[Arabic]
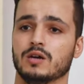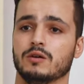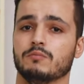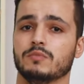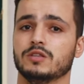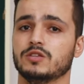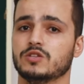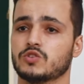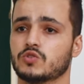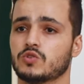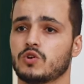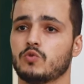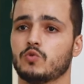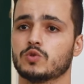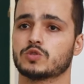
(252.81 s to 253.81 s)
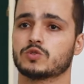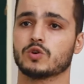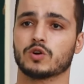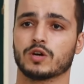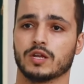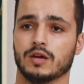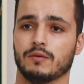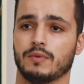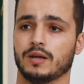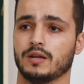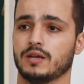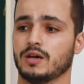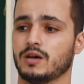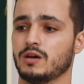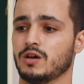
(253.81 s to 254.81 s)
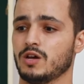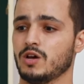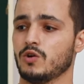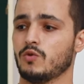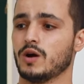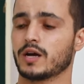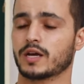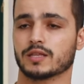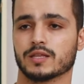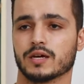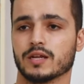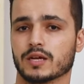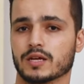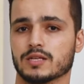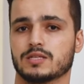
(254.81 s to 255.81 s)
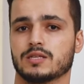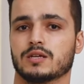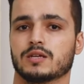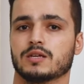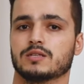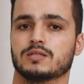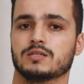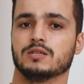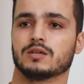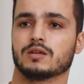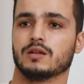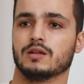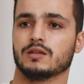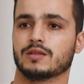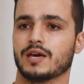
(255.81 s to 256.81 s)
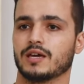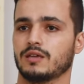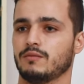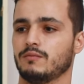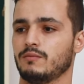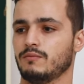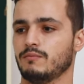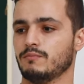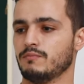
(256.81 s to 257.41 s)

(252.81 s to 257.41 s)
ميديشو والسخريه معناها وهك الطريقه الساركاستيك اللي تحكي